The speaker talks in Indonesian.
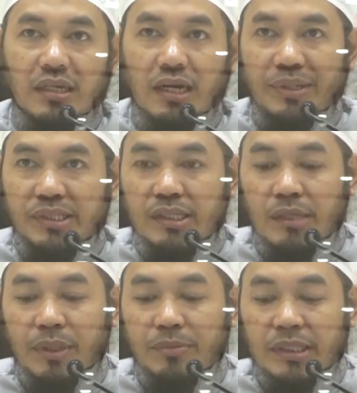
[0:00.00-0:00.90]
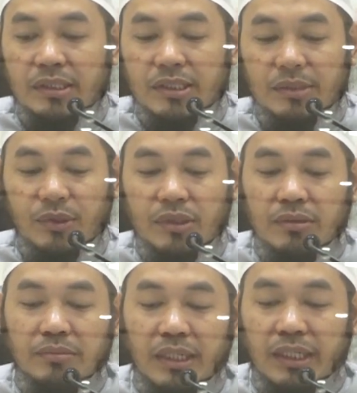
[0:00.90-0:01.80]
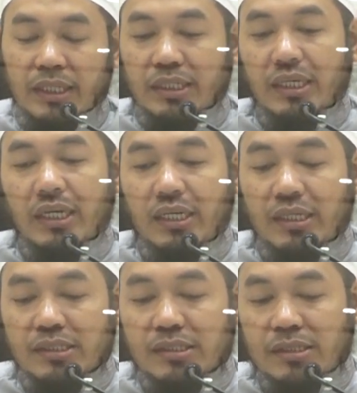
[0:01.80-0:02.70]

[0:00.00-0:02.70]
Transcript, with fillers: Apa saja perbuatan tersebut? Mari kita